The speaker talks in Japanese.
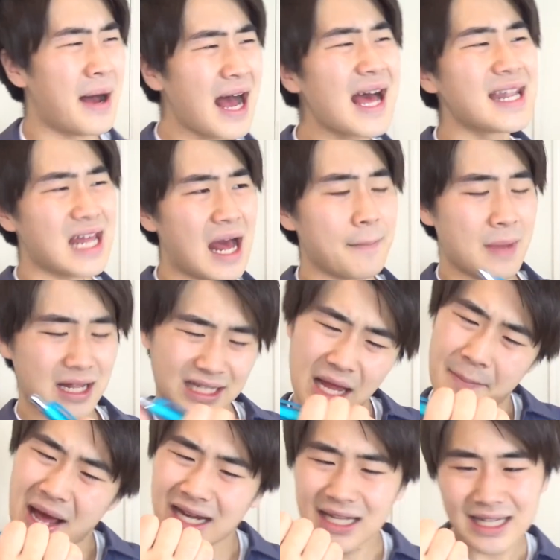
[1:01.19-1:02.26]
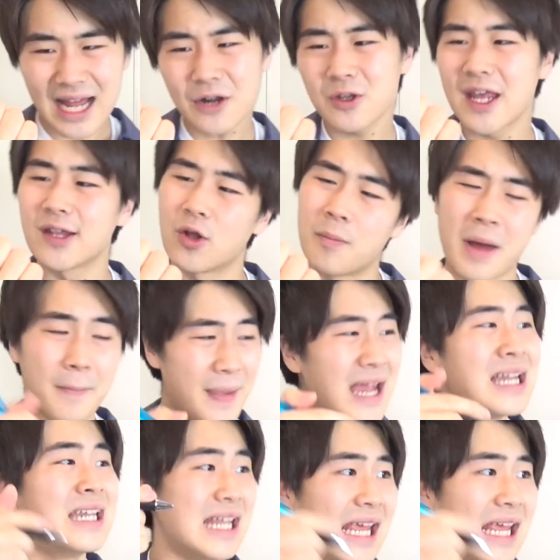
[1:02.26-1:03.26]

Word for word: まあな、まあたまになるけど、まあ便